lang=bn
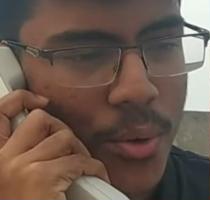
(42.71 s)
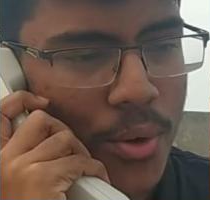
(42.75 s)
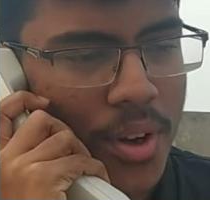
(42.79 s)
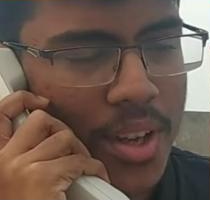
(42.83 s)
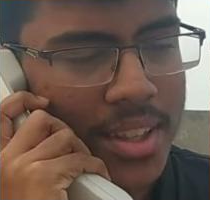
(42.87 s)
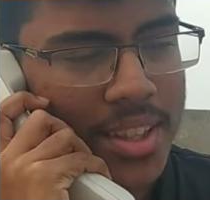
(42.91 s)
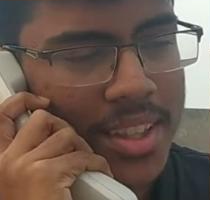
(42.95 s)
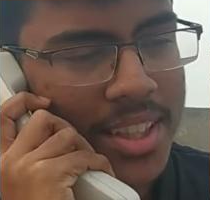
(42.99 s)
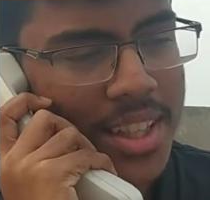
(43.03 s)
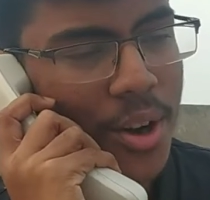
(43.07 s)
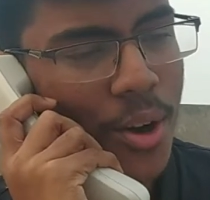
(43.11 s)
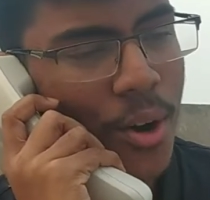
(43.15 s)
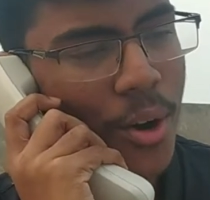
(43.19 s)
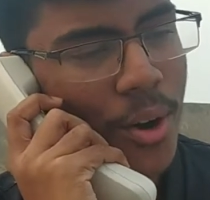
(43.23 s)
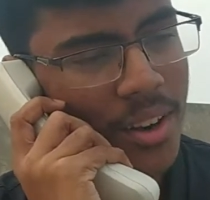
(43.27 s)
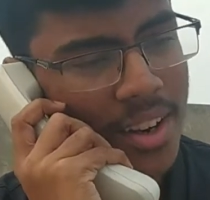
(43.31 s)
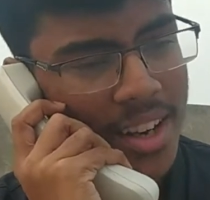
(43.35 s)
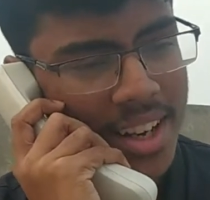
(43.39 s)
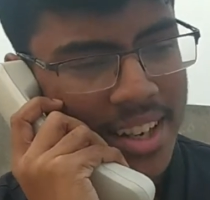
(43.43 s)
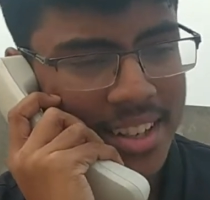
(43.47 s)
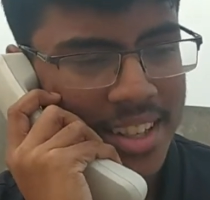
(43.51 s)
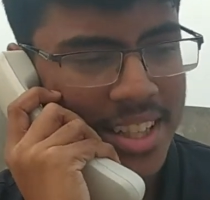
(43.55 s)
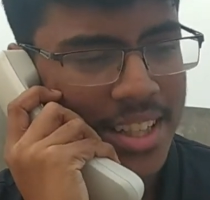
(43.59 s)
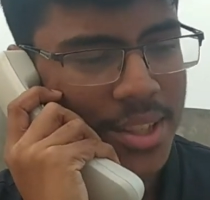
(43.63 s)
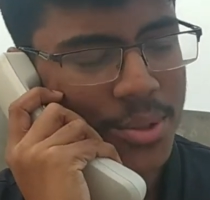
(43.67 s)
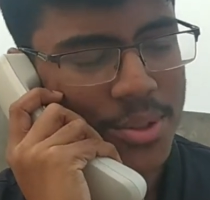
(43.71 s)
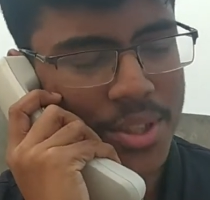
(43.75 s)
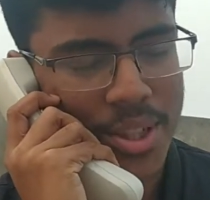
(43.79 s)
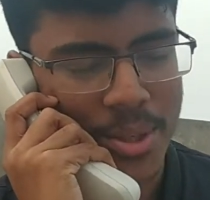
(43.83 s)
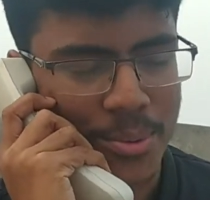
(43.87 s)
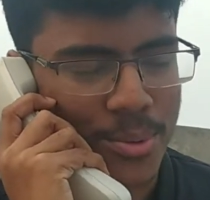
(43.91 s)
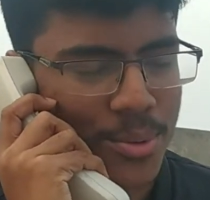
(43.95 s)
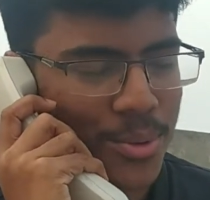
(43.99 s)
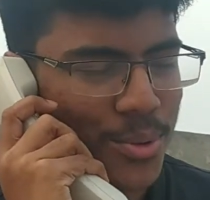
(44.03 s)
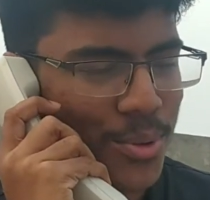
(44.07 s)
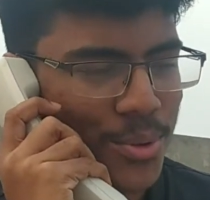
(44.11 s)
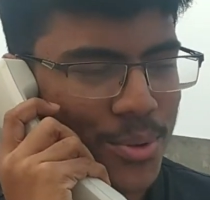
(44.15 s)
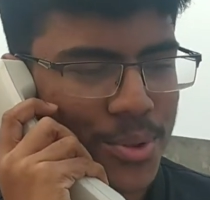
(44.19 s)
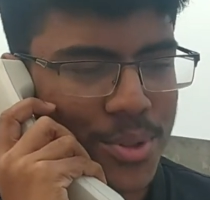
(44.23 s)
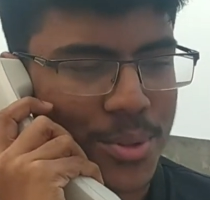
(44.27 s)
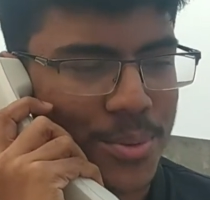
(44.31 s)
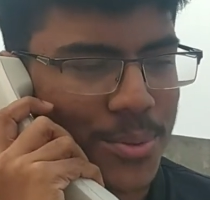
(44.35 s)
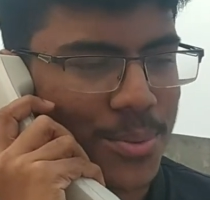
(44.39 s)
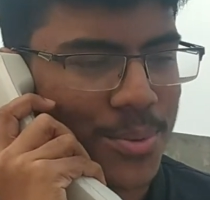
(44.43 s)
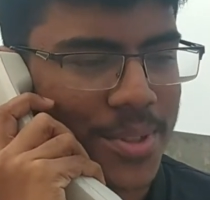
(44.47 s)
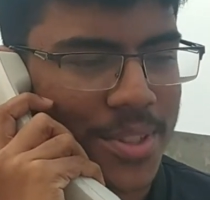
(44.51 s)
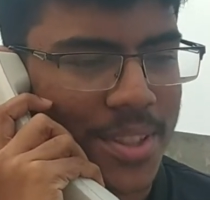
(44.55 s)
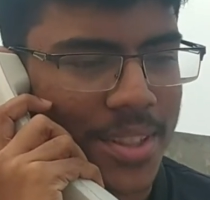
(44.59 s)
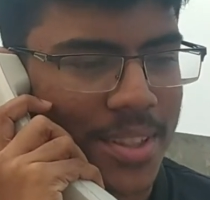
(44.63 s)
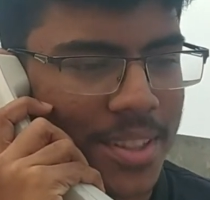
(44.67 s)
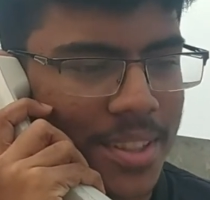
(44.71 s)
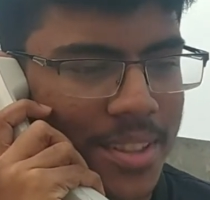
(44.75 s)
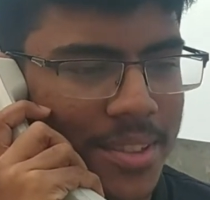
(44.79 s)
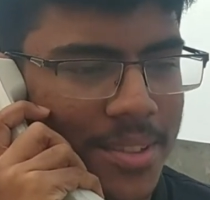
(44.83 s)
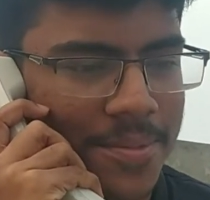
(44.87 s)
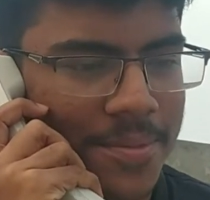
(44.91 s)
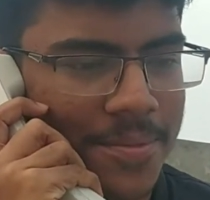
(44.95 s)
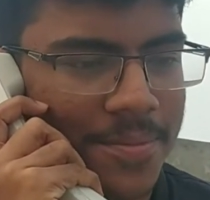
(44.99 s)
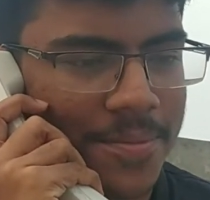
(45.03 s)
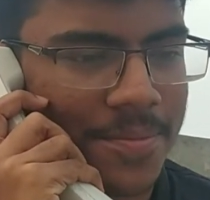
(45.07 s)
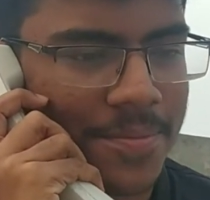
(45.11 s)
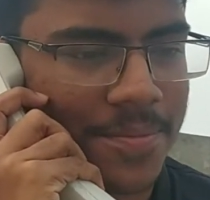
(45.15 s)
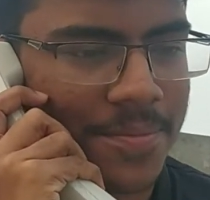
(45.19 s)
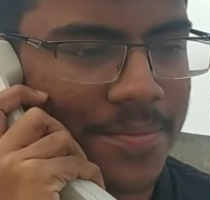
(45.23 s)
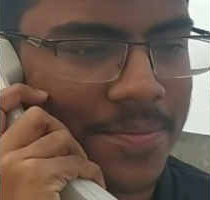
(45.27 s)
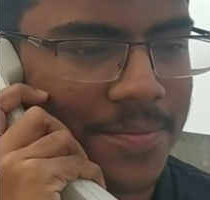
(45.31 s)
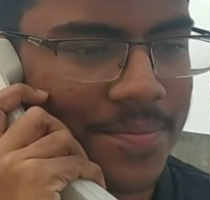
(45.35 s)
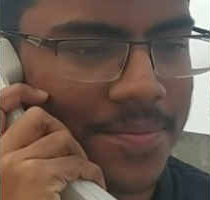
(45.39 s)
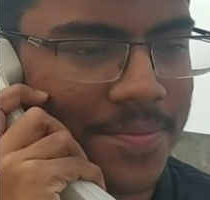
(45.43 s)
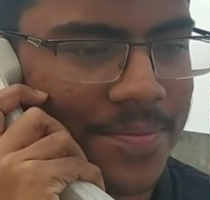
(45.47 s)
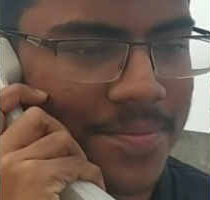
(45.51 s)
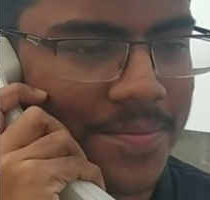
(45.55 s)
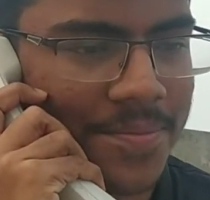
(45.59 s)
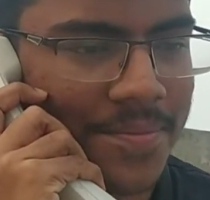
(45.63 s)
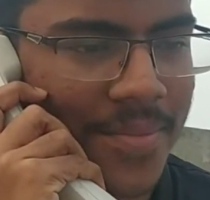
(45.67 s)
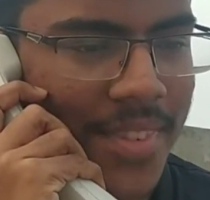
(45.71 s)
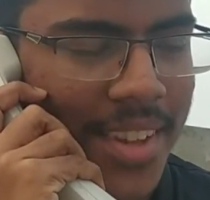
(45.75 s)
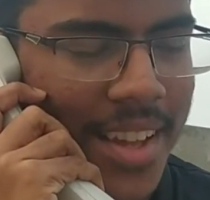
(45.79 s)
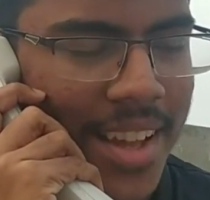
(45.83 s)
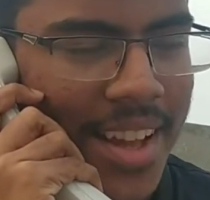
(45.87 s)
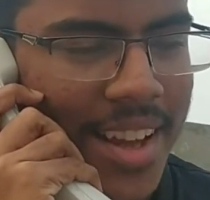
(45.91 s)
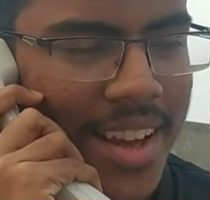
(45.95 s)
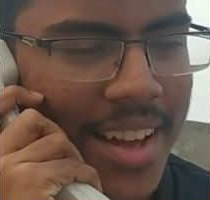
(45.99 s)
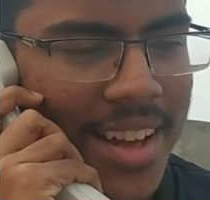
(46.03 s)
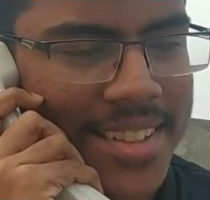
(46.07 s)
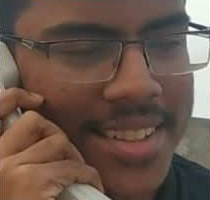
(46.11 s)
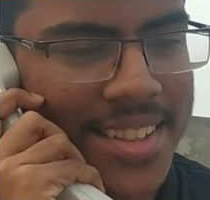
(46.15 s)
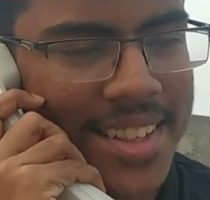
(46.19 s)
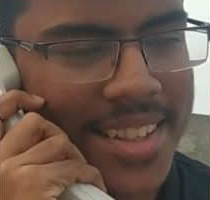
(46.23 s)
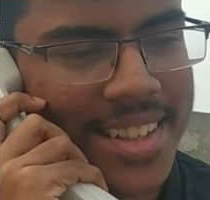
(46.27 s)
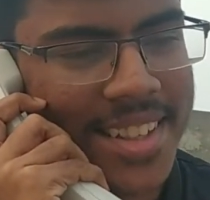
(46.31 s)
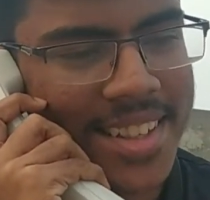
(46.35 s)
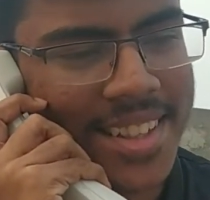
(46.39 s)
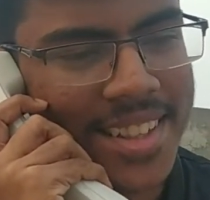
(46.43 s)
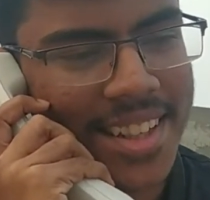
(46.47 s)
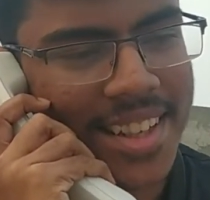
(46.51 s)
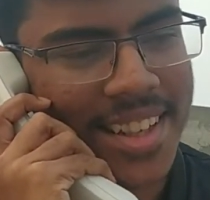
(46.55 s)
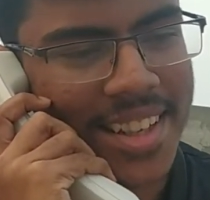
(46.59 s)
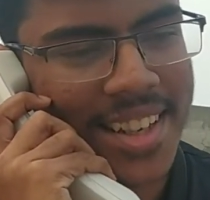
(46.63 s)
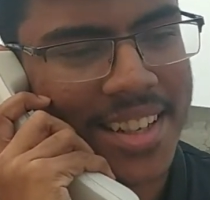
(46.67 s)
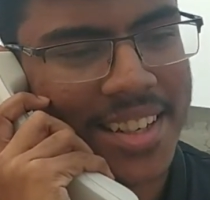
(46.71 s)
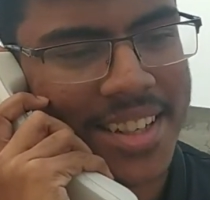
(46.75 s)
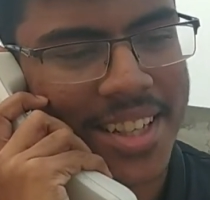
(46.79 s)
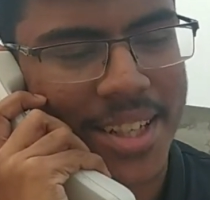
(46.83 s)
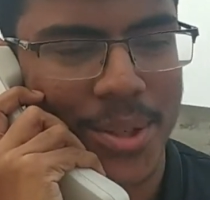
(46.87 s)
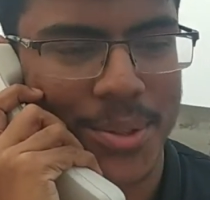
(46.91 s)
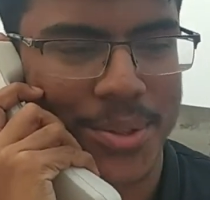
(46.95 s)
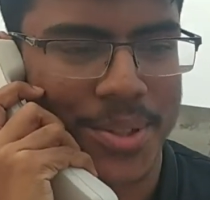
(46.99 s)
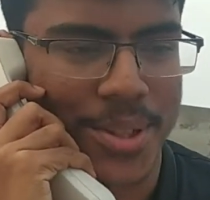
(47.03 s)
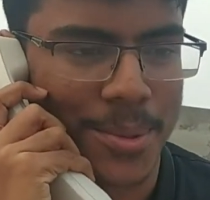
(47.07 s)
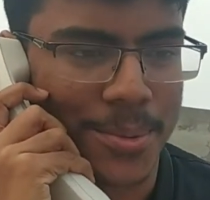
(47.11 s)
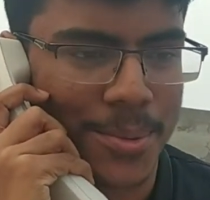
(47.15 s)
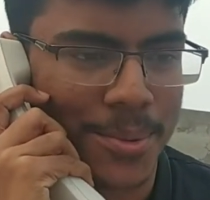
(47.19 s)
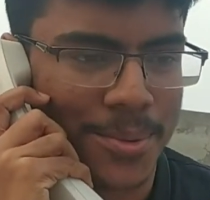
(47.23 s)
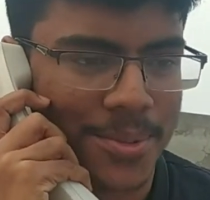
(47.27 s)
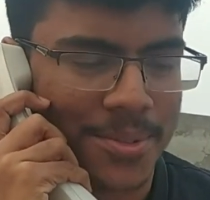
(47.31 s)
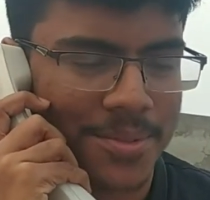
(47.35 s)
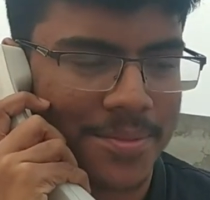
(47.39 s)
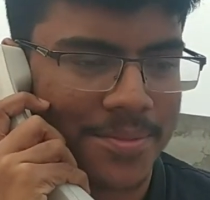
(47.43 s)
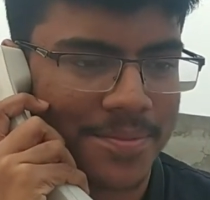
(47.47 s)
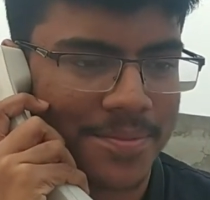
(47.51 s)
ওখান থেকে হল্যান্ডেও যাব কোনো সমস্যা নেই আচ্ছা নেদারল্যান্ডেও যাব